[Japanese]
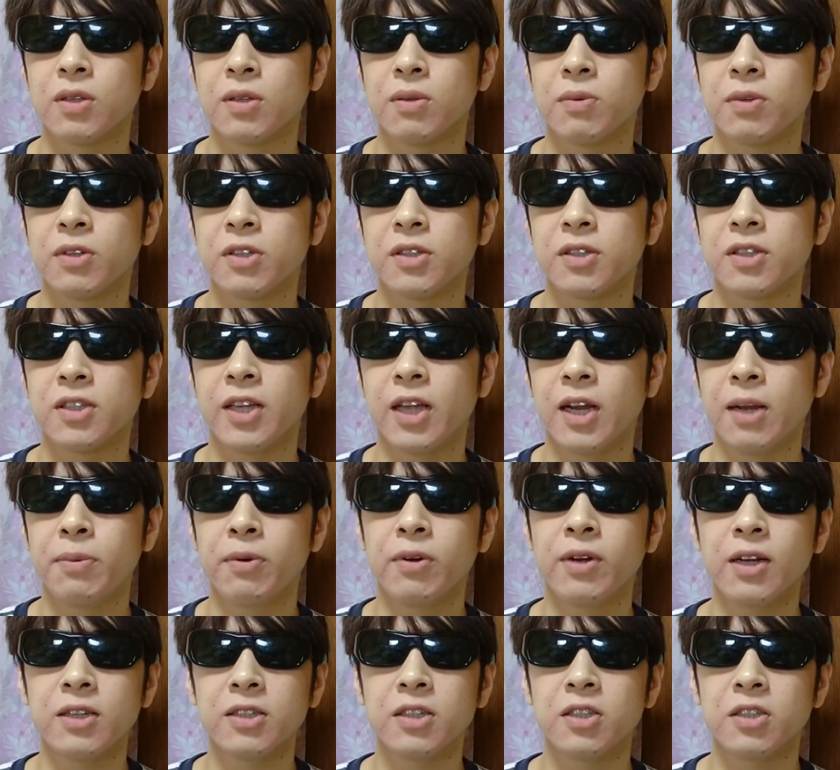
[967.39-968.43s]
セレブ暮ら
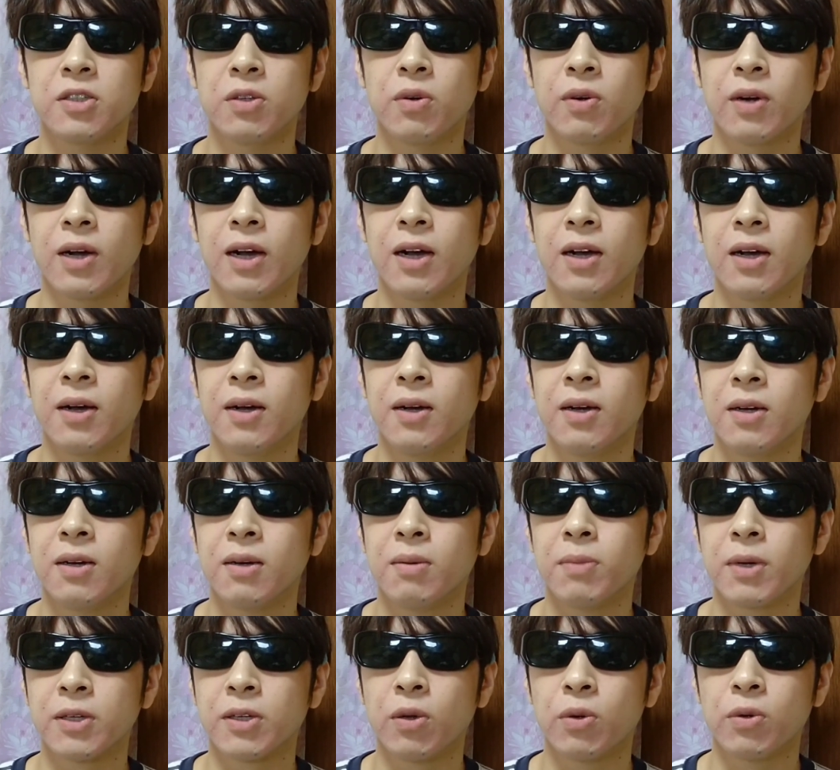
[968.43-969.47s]
ししようが、まあ、
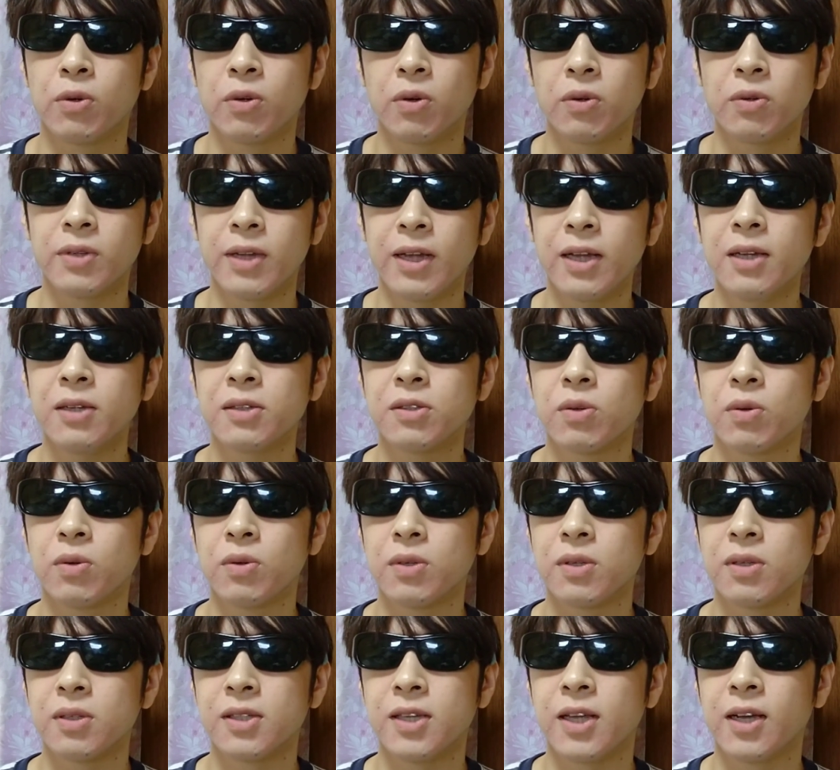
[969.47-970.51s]
極論ね、その
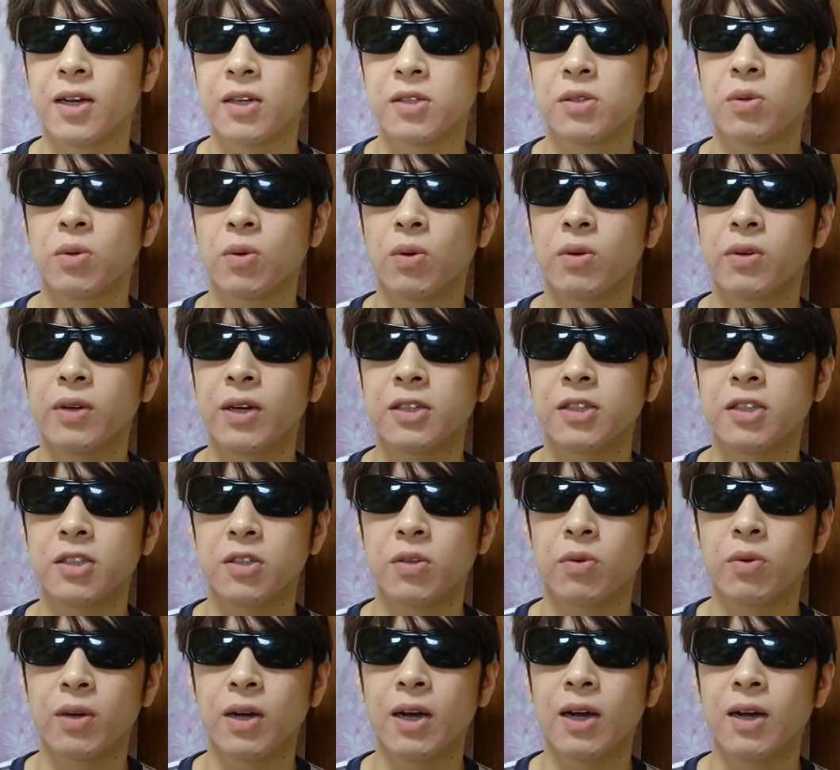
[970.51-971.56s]
生活保護暮らししよう
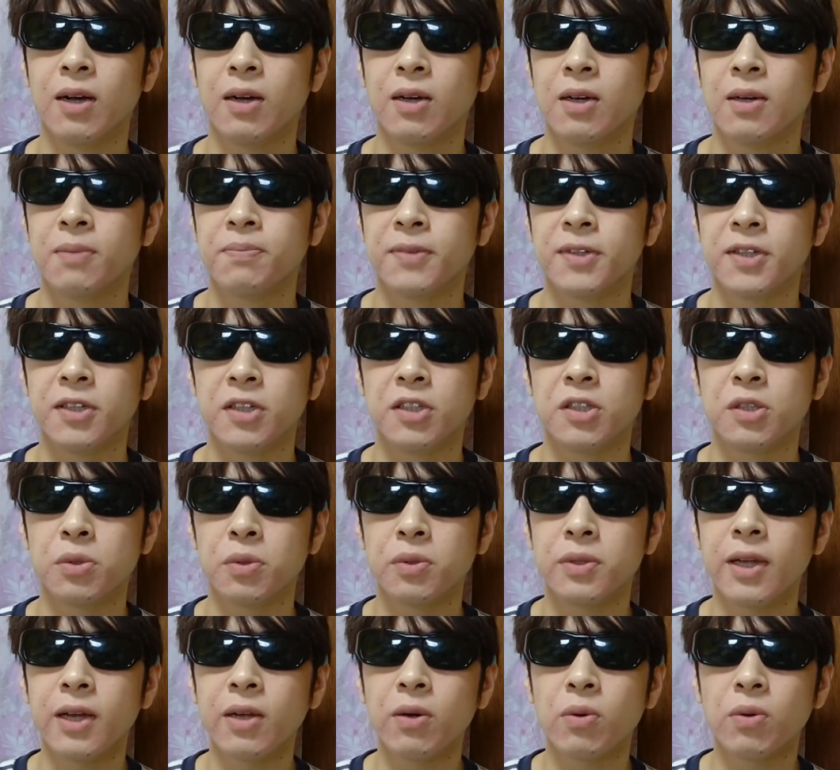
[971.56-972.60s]
が、一生で
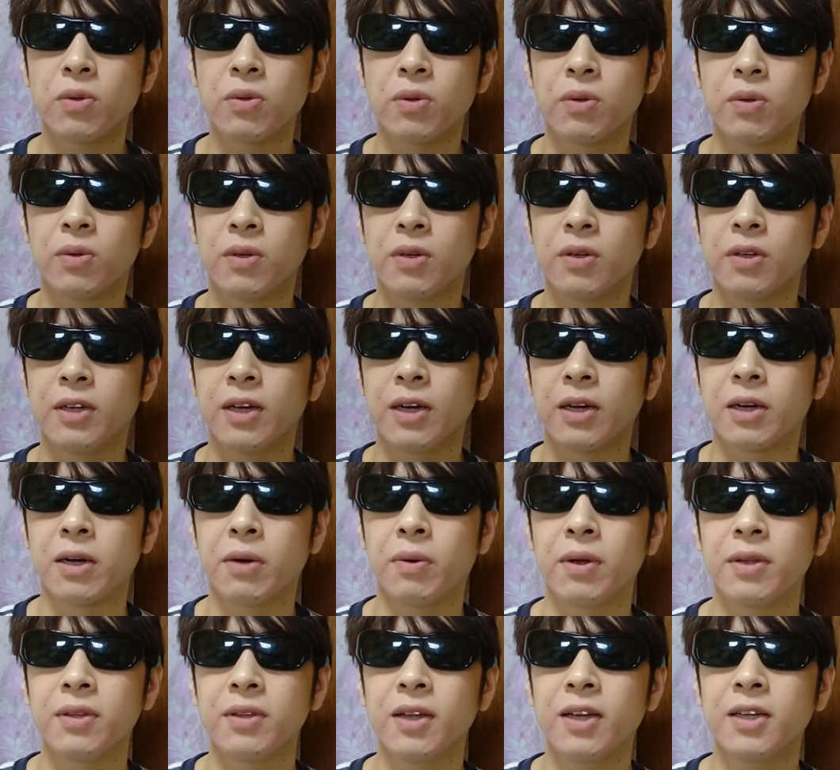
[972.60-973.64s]
あることには変わ
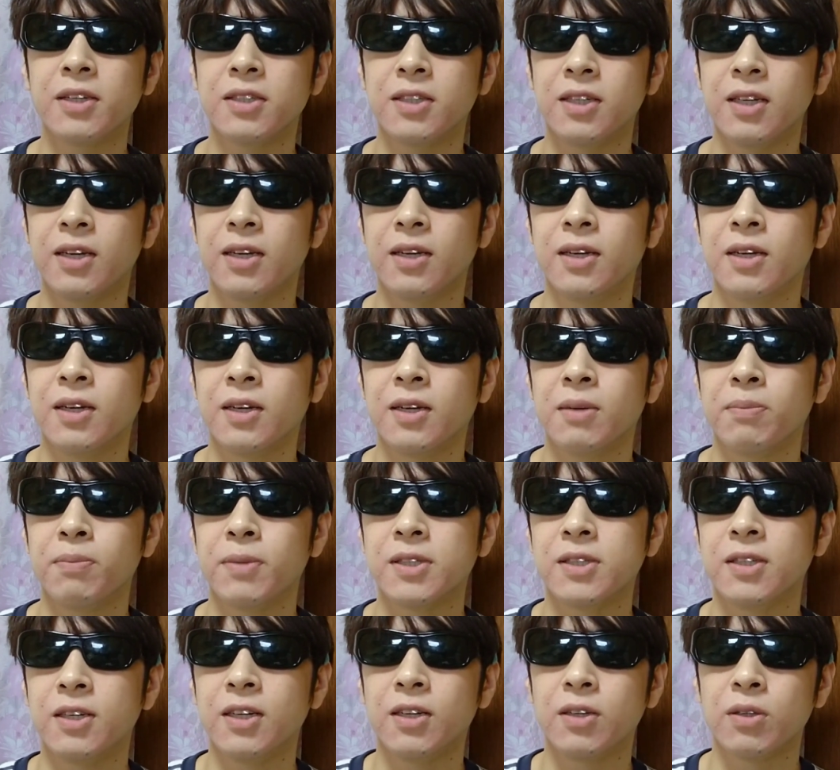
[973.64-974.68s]
んないし、別
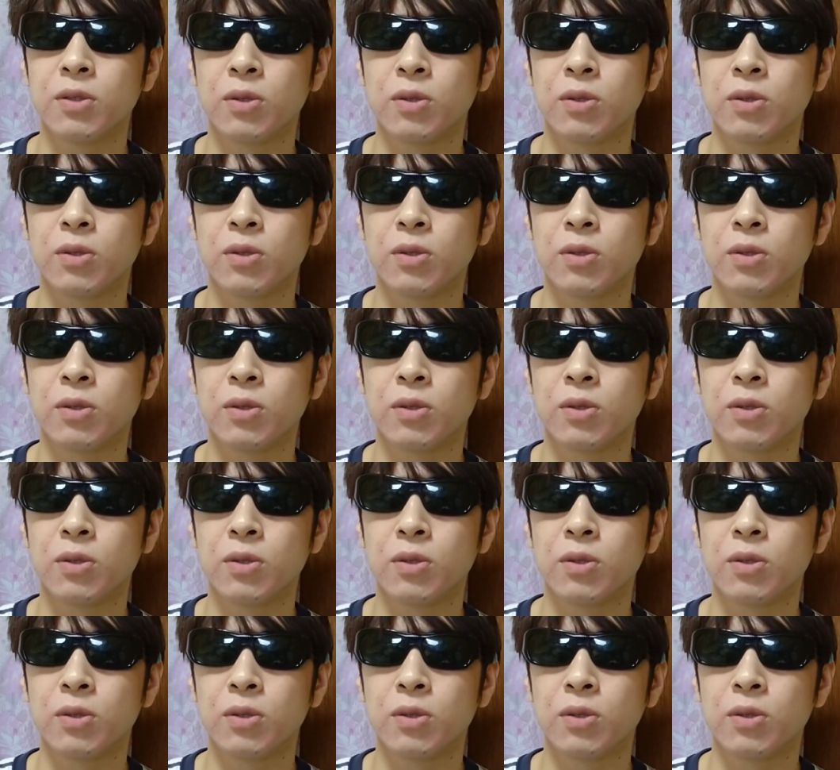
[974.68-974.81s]
に